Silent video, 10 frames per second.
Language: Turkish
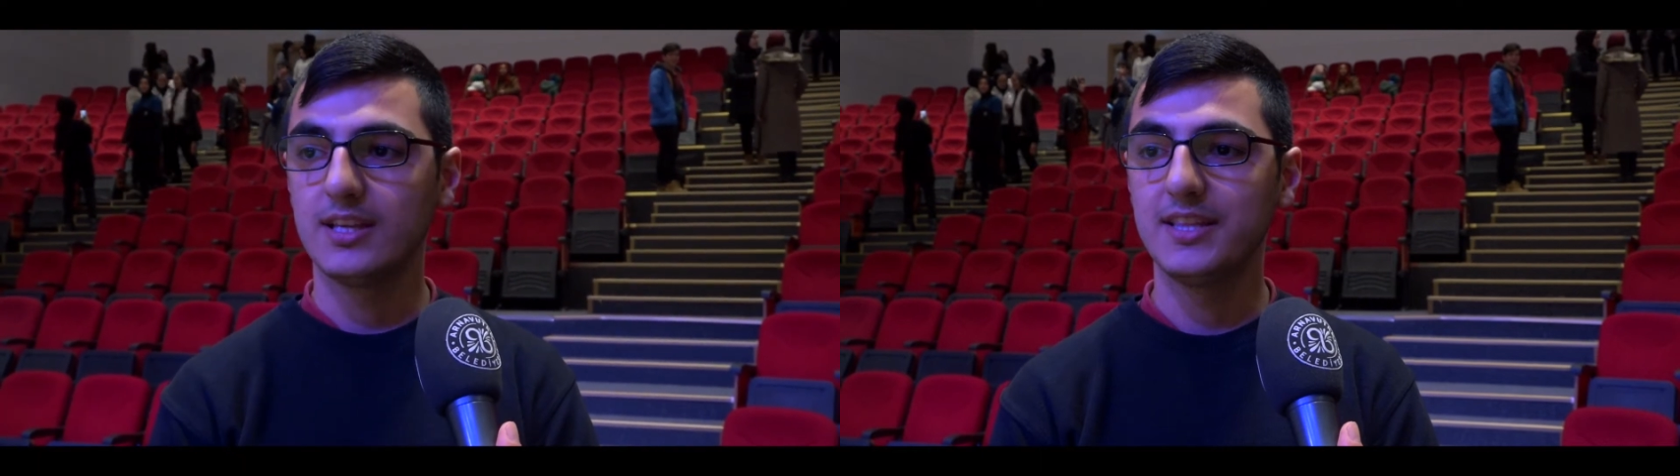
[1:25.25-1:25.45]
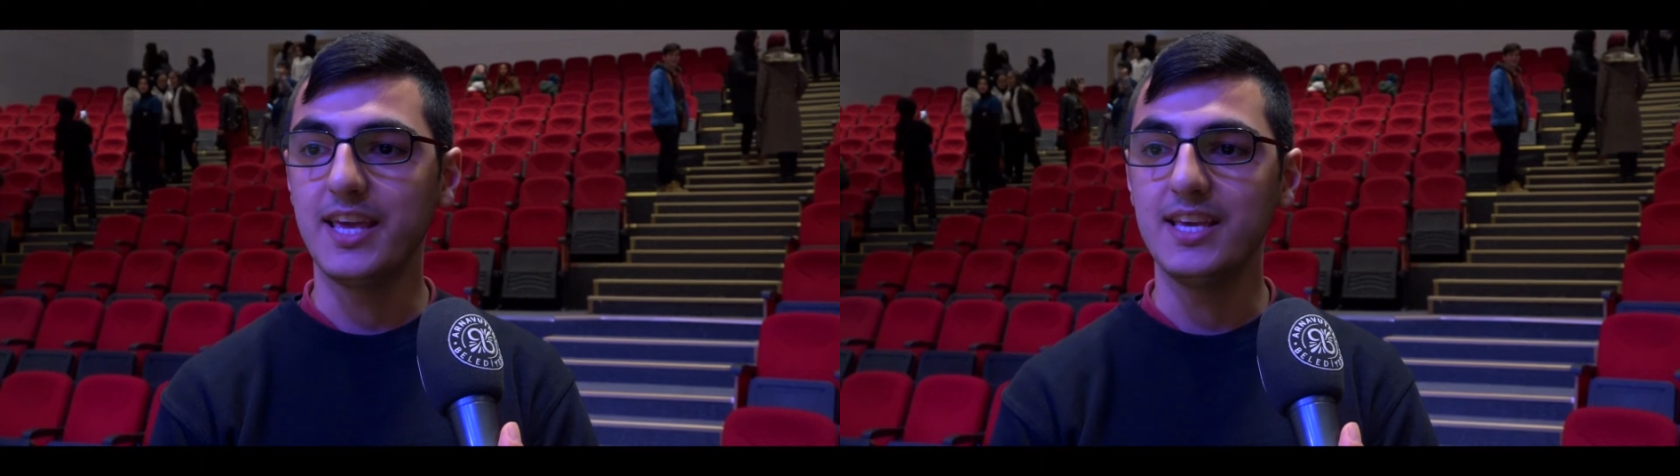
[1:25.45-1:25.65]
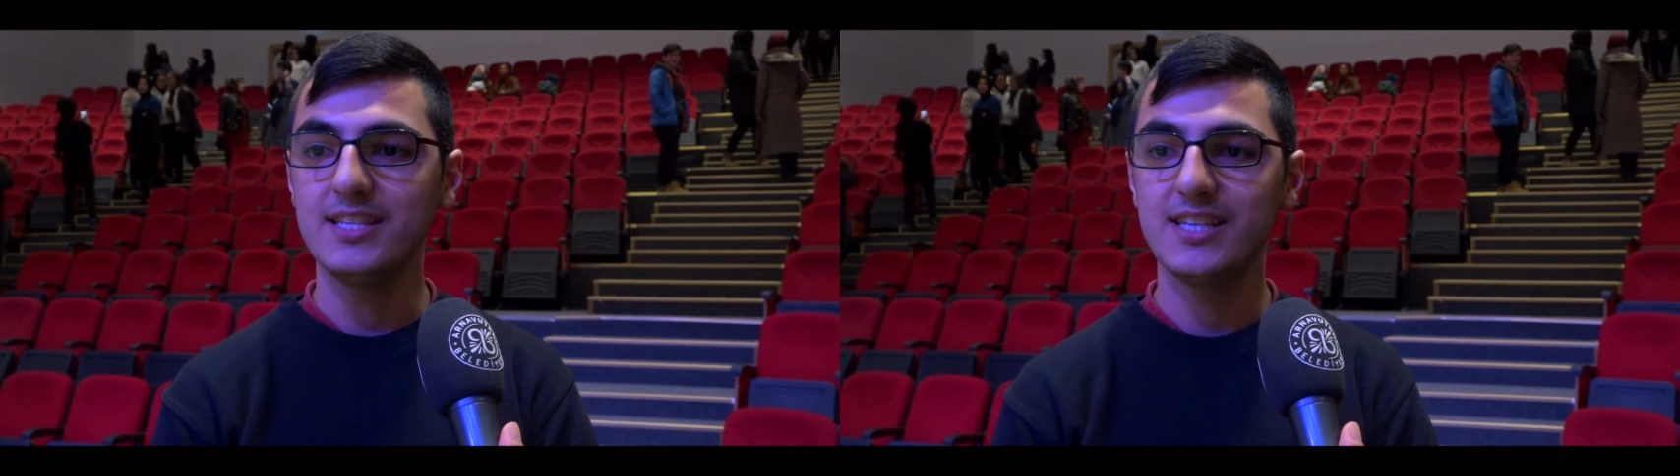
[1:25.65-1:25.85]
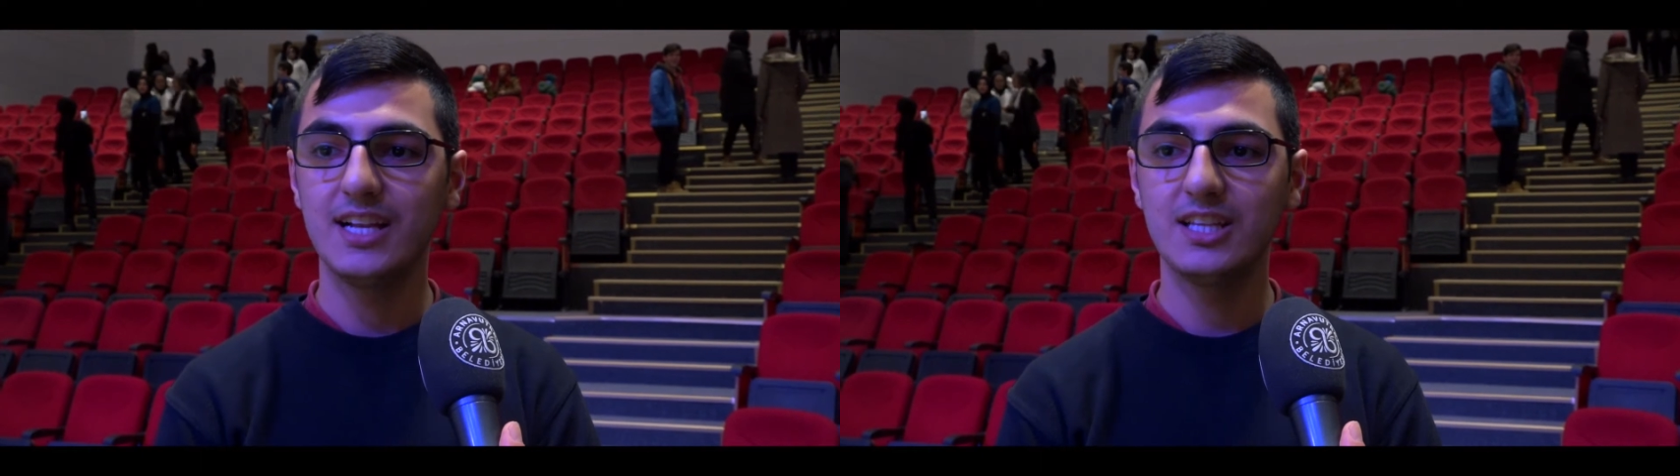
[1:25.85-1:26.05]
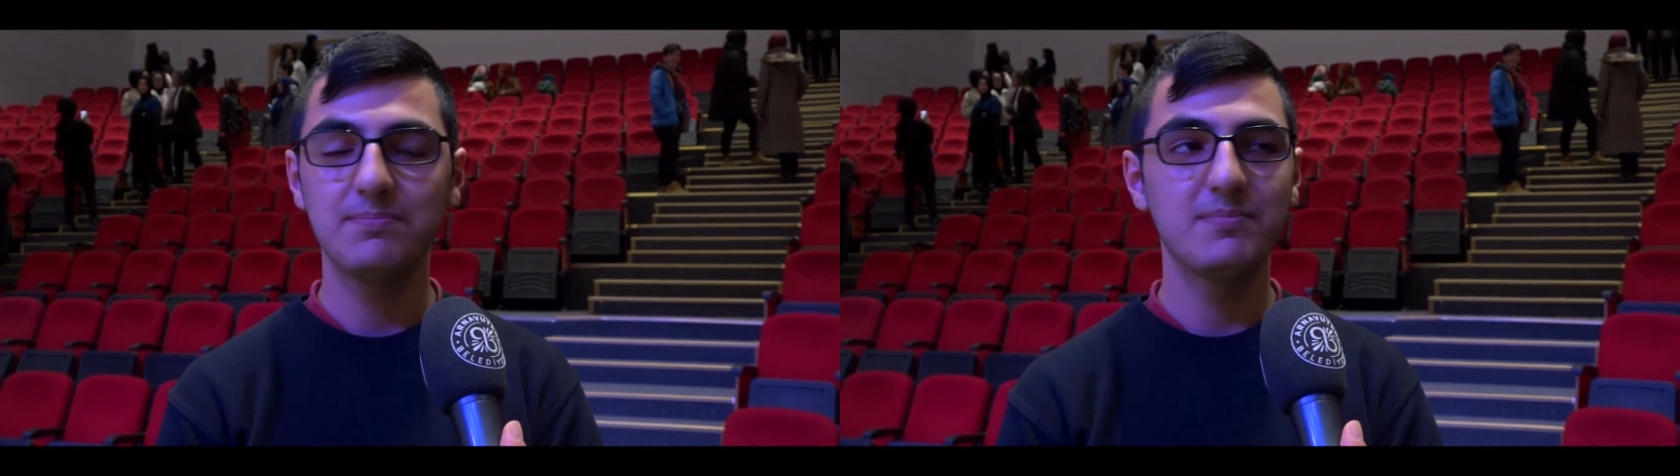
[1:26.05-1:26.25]
ne
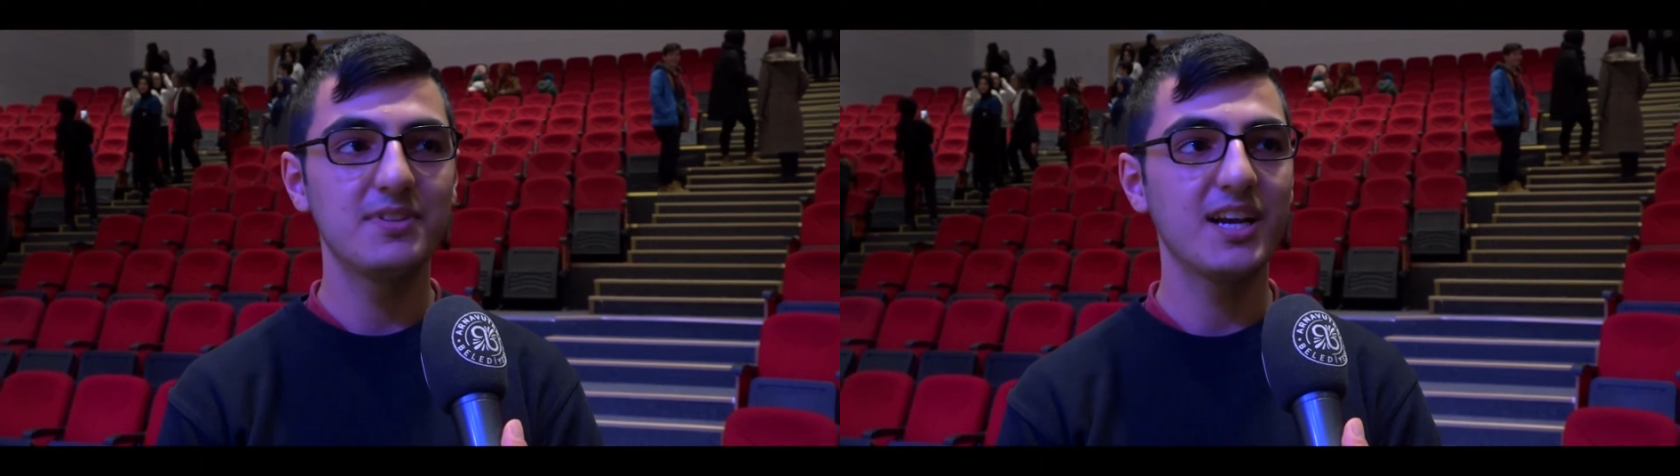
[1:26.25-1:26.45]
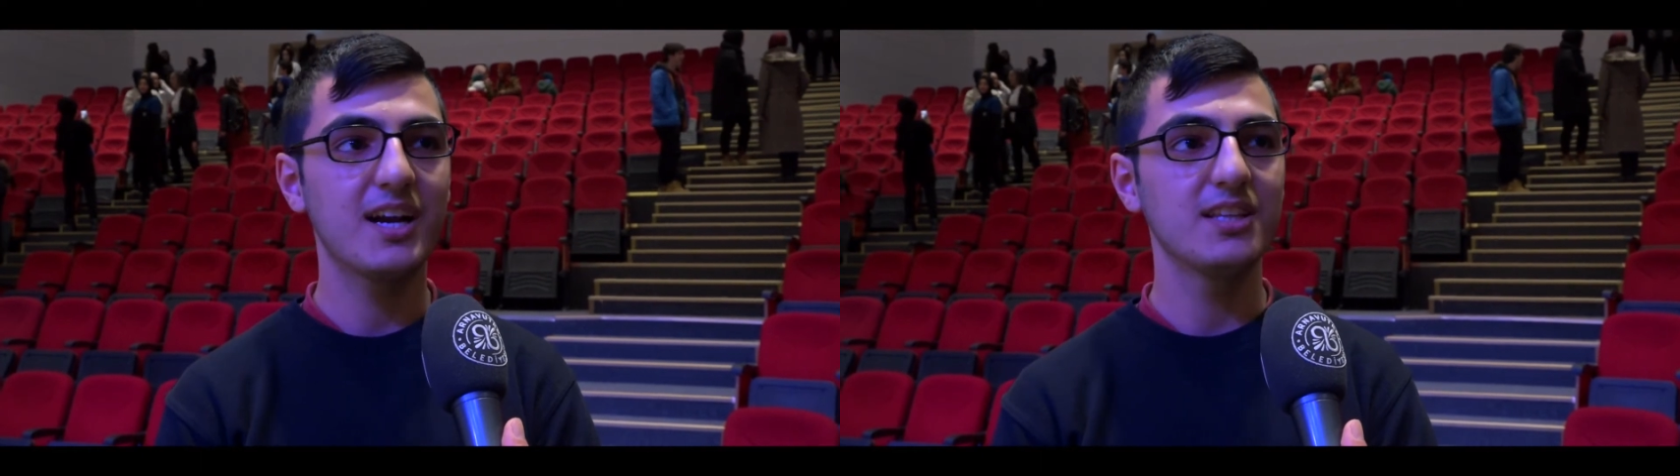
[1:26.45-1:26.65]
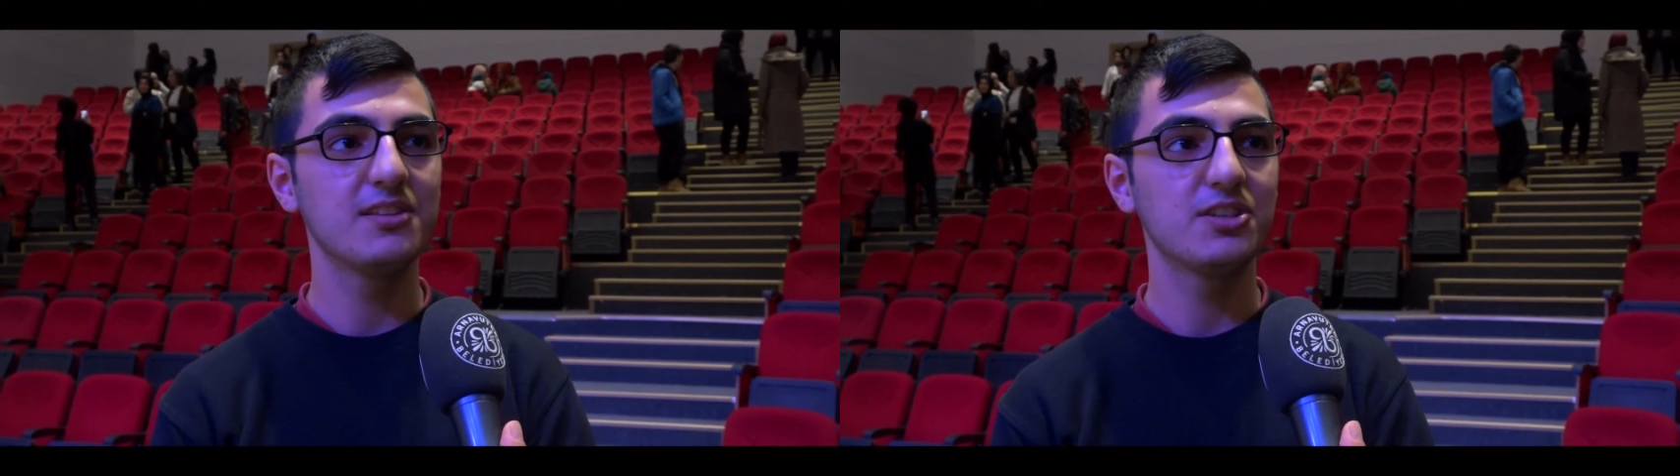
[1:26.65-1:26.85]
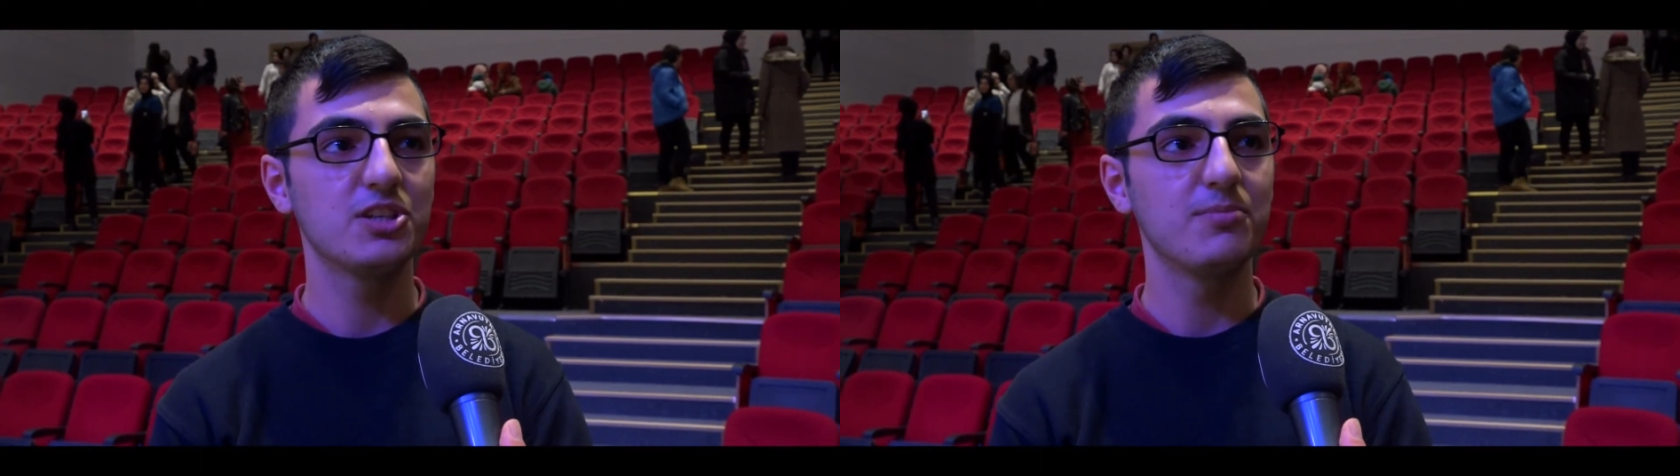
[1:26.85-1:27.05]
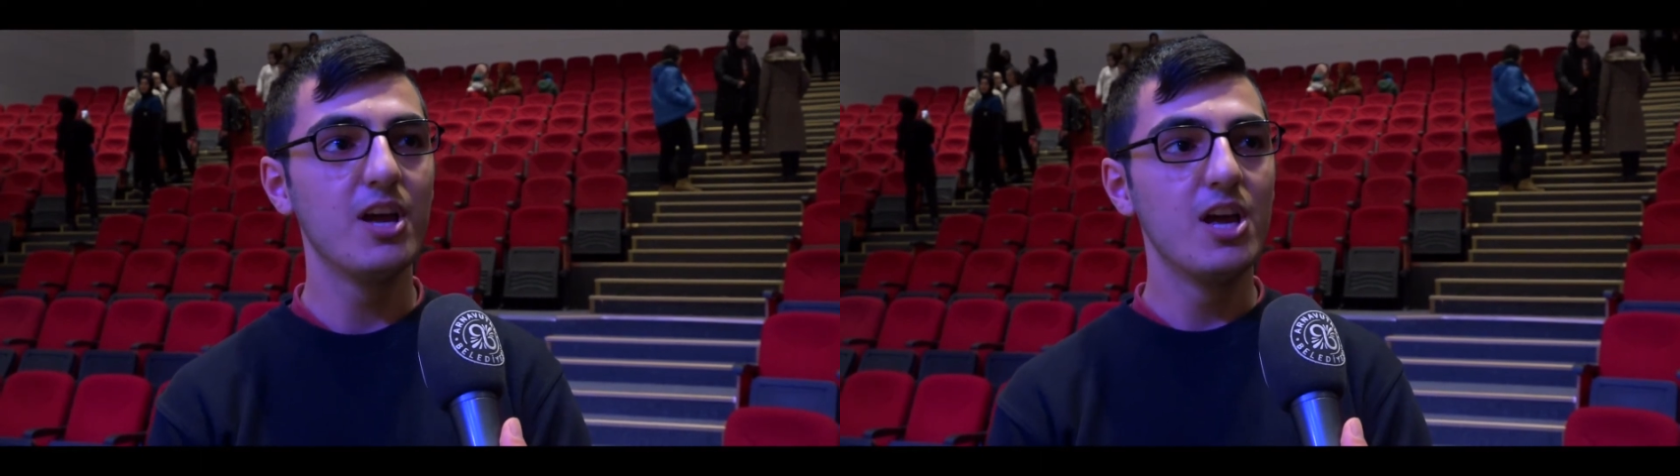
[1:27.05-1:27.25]
inceltip ne kalınlaşıp